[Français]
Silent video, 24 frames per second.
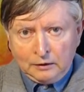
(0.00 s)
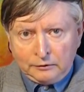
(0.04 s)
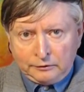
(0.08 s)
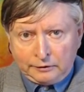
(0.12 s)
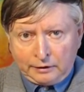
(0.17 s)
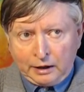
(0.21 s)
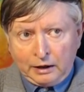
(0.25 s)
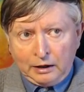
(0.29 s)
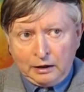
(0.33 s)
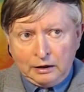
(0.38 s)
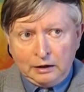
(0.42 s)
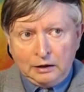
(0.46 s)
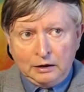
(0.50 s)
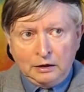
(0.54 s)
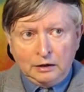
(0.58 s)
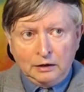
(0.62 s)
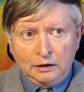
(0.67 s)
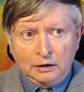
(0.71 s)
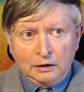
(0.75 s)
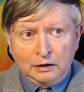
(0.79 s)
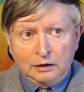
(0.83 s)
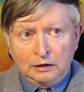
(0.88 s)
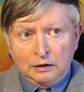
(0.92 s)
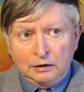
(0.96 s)

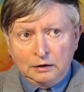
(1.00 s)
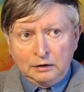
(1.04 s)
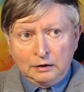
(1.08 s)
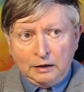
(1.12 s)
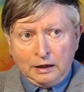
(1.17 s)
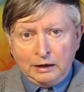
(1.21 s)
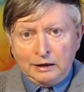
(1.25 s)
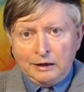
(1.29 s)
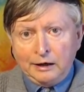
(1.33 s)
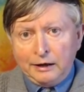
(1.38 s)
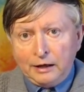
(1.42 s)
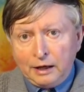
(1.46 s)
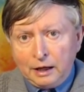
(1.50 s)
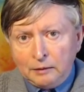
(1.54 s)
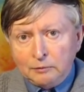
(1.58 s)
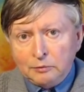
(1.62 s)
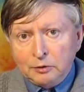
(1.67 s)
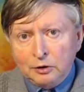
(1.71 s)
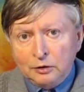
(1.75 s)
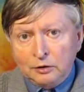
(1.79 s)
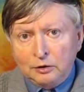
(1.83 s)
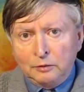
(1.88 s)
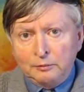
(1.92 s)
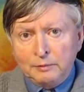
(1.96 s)
très
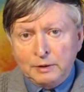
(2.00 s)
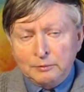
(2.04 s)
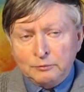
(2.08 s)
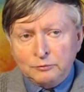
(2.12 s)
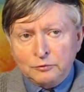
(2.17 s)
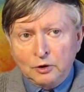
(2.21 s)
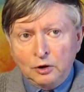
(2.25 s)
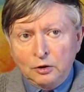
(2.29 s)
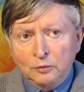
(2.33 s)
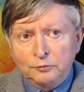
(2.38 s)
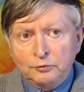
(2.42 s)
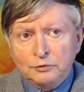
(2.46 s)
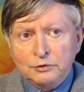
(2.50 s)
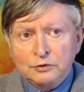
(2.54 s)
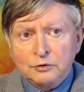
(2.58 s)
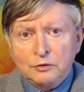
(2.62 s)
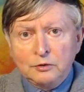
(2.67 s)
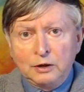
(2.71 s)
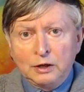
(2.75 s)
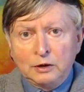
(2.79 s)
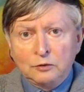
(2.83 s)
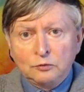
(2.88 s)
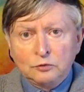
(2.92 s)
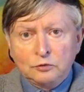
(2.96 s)
agréables en même temps, puisque
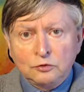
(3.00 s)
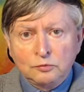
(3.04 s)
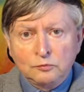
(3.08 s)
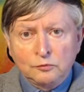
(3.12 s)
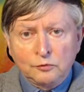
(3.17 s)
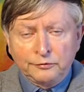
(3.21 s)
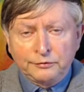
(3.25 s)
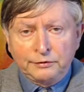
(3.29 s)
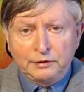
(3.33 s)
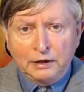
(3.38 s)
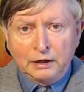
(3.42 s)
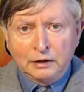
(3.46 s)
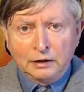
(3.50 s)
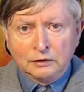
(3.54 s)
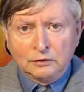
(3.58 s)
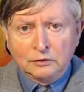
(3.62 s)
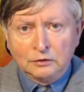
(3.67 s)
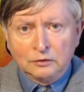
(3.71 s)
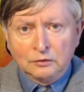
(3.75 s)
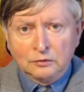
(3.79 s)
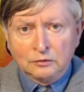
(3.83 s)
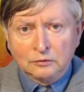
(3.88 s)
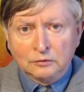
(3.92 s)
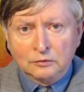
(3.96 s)
la haute
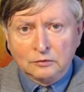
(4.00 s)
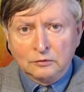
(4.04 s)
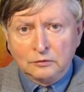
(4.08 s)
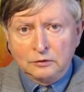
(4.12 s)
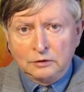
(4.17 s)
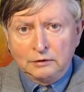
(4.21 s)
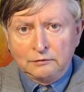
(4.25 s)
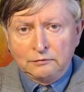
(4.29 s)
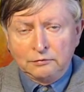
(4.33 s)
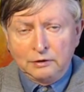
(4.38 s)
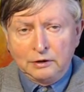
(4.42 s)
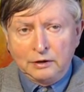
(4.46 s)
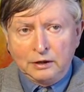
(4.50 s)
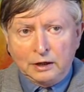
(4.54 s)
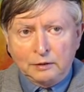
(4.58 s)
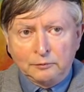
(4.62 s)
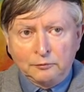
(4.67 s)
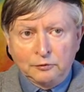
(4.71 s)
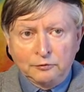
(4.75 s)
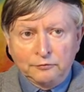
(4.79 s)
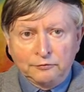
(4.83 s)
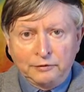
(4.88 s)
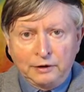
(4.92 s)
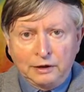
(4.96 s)
montagne, euh, il y avait
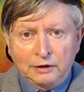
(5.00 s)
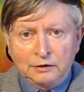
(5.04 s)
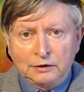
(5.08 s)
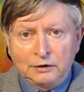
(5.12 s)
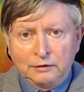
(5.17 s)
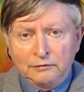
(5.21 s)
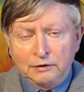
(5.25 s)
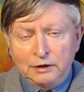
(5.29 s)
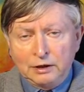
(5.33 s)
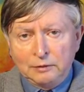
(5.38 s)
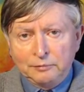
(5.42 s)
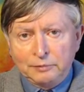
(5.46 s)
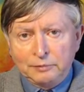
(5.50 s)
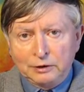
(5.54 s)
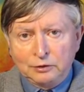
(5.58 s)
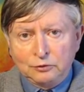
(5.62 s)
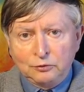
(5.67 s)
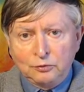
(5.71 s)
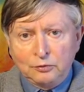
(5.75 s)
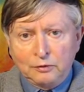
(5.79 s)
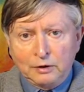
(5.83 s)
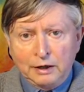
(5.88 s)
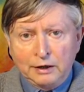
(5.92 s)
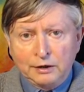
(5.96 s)
l'herbe verte, il y avait les
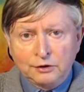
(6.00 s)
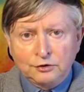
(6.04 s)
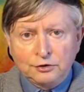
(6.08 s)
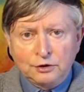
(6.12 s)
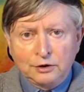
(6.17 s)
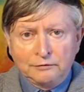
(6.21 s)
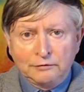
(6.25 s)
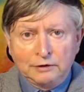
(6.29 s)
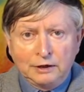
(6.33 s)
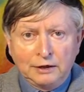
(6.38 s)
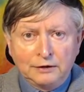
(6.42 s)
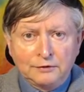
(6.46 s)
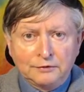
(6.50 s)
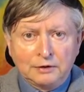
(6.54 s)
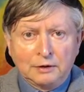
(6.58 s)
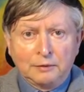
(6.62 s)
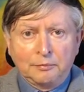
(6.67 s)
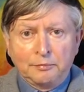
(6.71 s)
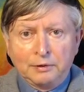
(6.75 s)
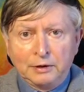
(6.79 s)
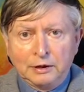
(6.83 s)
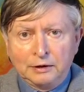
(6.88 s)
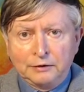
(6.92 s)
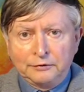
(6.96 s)
pâturages, il y avait les
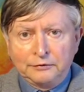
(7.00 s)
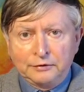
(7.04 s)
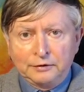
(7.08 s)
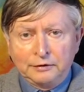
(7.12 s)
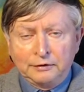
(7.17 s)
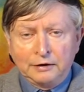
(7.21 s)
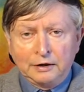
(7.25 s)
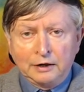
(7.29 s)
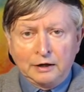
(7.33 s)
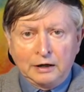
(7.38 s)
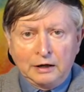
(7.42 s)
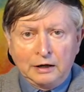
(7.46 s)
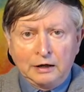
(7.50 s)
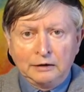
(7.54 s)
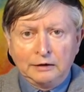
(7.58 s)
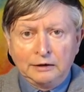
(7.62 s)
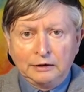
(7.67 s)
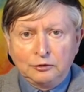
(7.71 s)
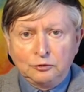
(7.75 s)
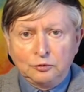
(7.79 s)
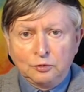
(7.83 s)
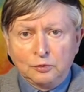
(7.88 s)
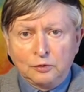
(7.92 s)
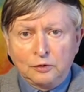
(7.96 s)
sapins, etc., les
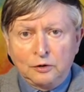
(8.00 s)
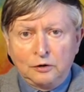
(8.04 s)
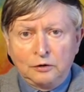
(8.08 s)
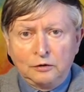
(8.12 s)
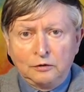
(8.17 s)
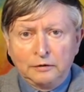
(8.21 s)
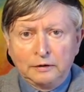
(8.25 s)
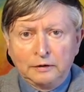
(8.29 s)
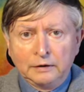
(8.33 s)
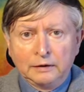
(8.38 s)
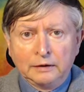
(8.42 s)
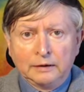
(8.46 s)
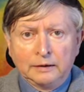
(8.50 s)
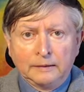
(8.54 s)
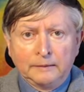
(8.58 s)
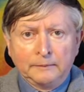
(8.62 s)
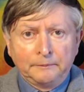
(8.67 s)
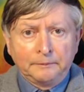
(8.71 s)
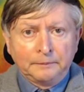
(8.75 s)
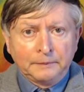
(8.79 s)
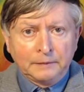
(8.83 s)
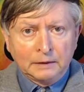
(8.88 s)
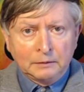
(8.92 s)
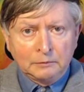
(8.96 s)
torrents, hein,
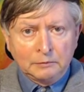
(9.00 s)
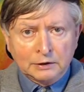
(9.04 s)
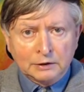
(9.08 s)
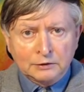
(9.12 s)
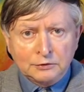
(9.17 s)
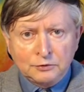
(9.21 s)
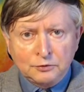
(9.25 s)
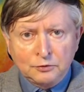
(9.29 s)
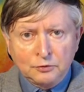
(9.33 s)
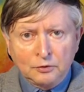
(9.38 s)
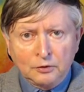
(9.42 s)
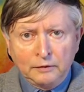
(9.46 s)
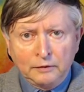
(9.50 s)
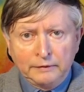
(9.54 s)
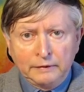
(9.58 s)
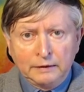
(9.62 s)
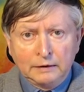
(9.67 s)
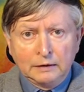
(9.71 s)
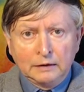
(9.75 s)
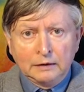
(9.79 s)
bien sûr